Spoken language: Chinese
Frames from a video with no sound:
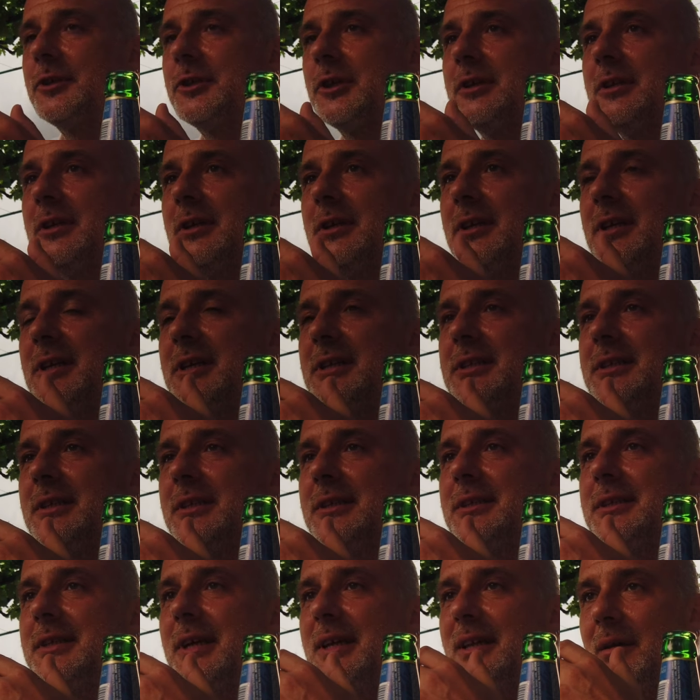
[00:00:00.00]

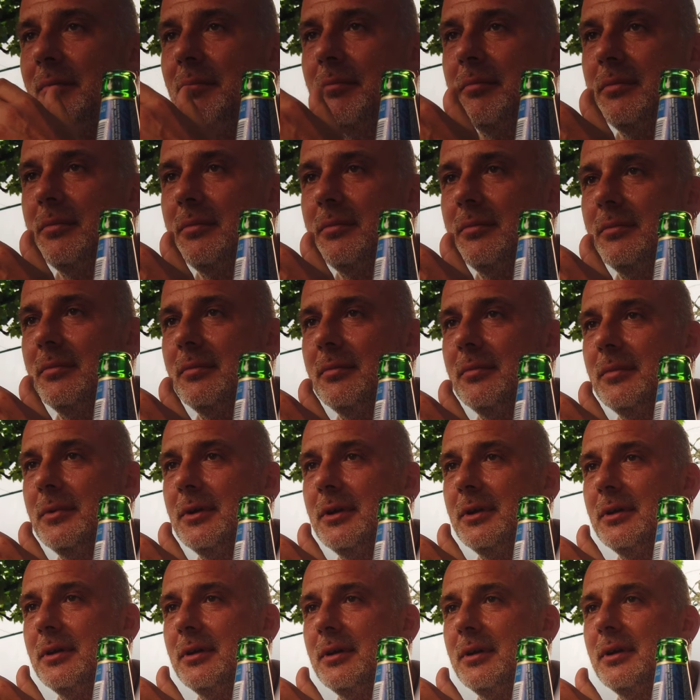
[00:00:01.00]

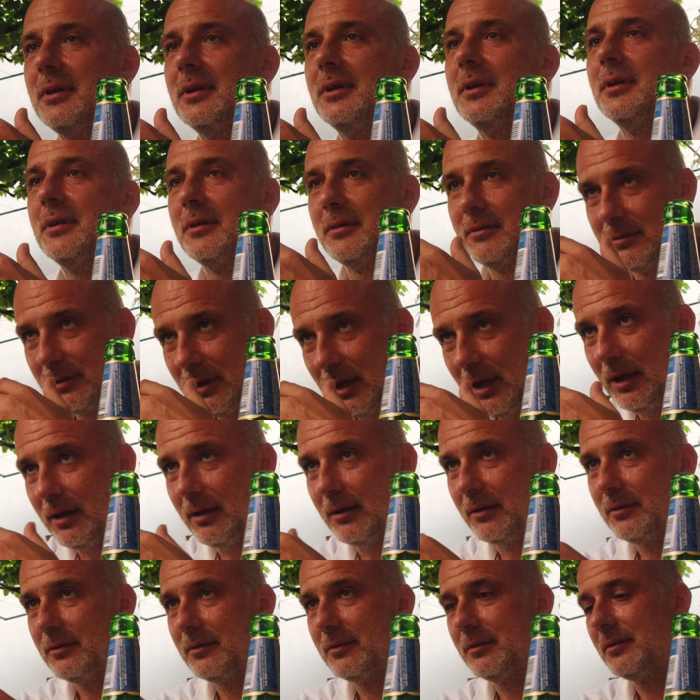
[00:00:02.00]

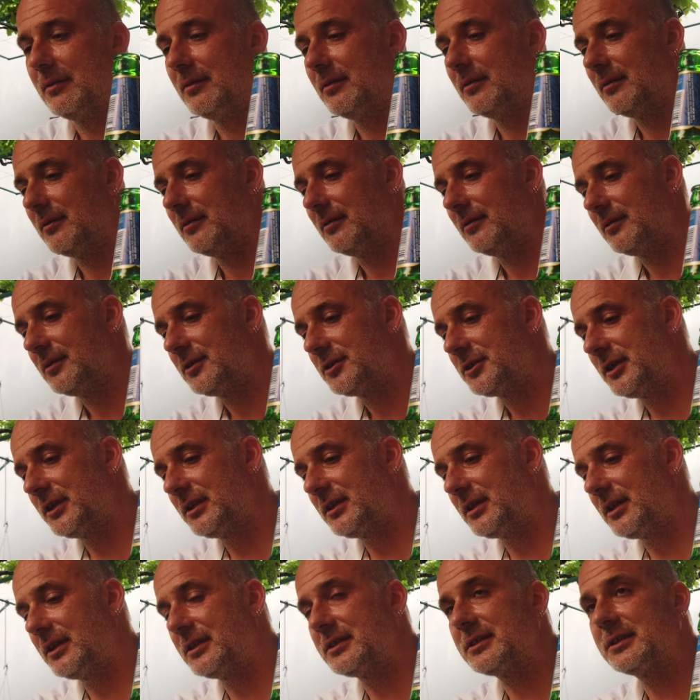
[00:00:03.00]

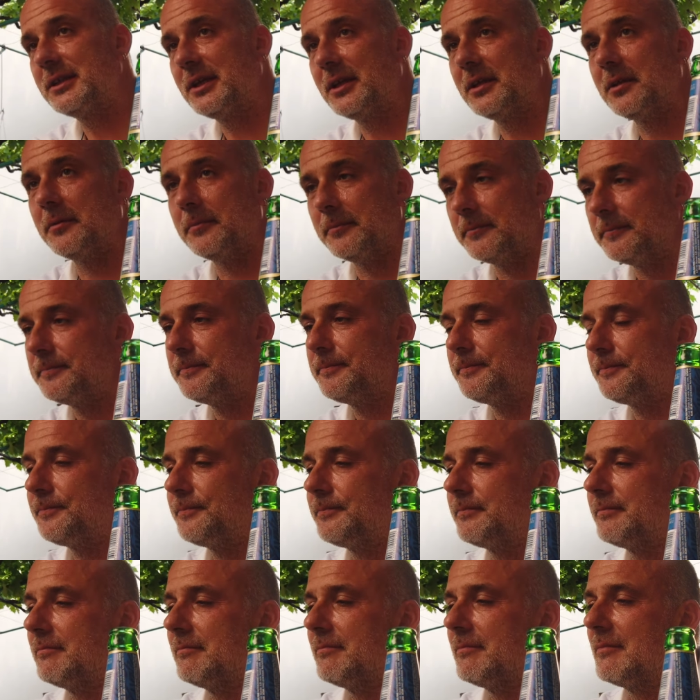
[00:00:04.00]
47，47，da，47，啊，
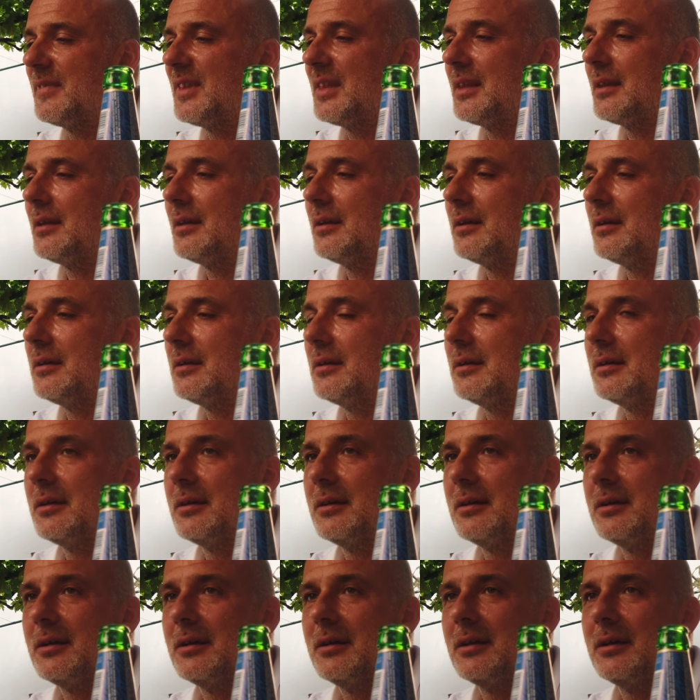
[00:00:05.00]
他是，
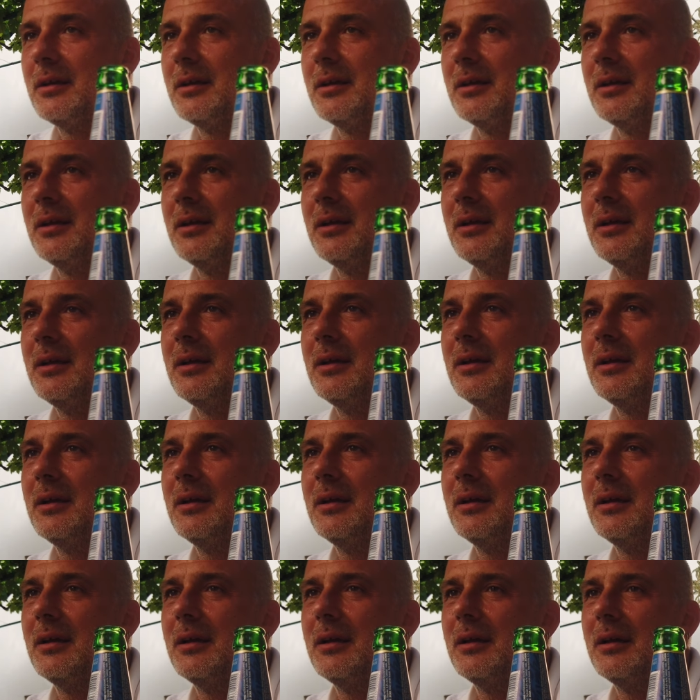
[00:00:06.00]
呃，
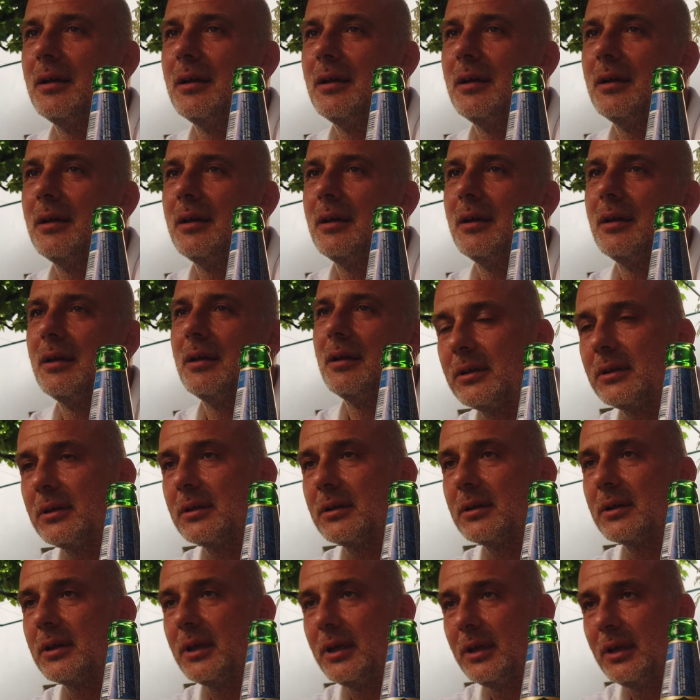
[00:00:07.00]
四十七岁，
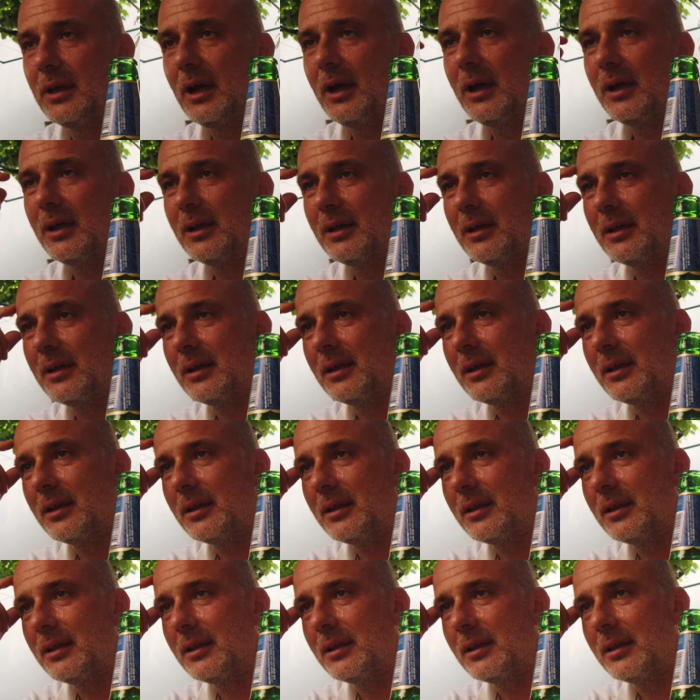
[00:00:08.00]
几呢？几呢？是
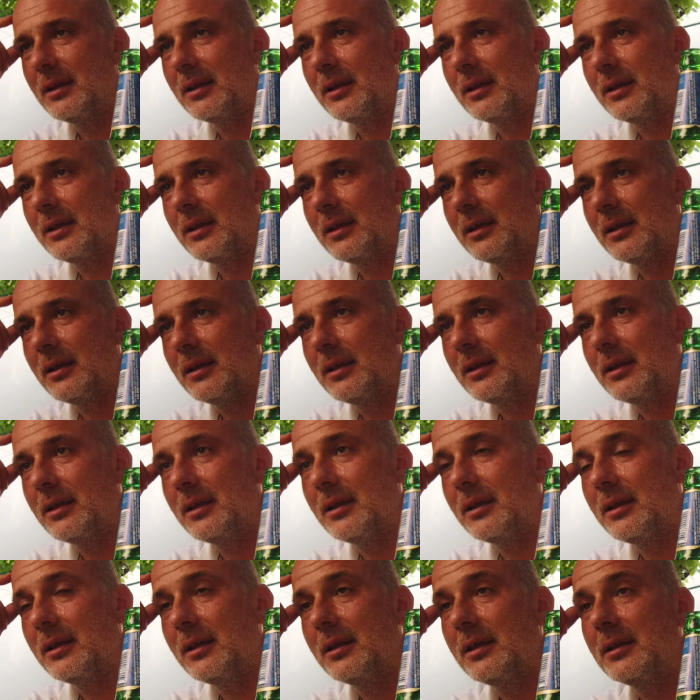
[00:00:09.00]
比四十
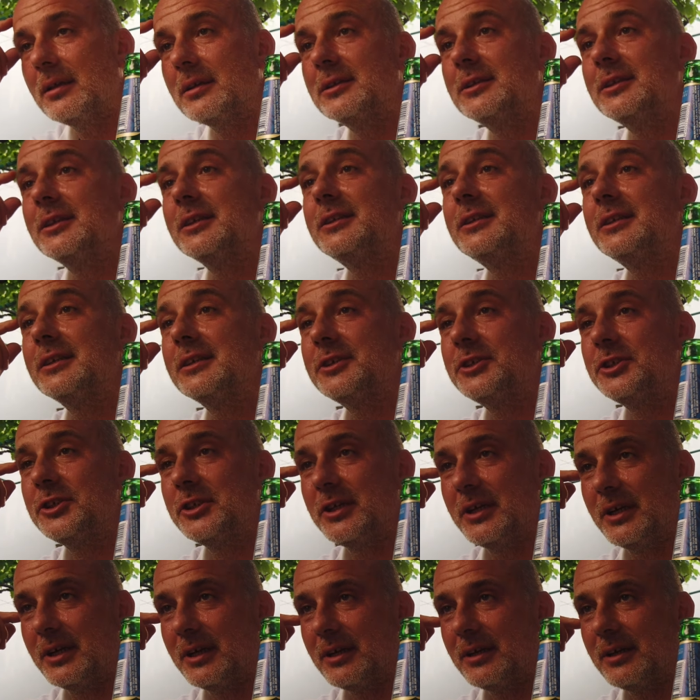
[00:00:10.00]
七，四十
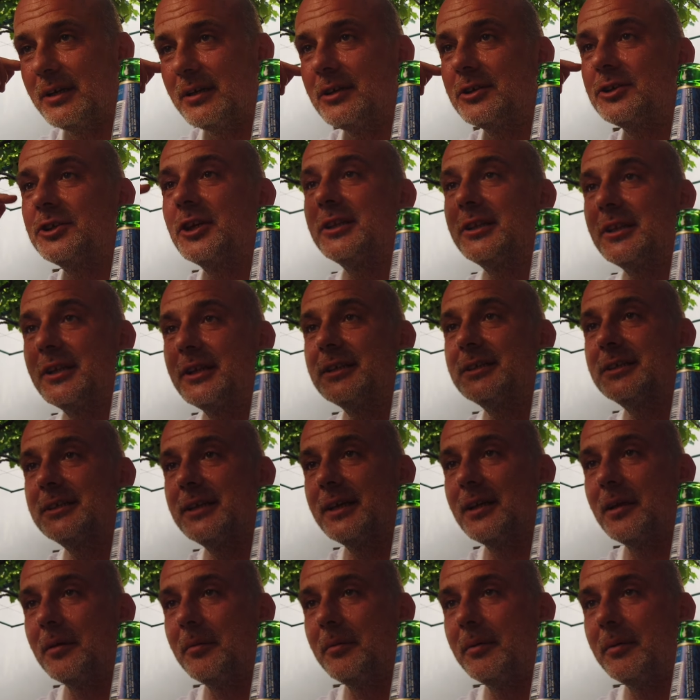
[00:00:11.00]
七，对，四十七，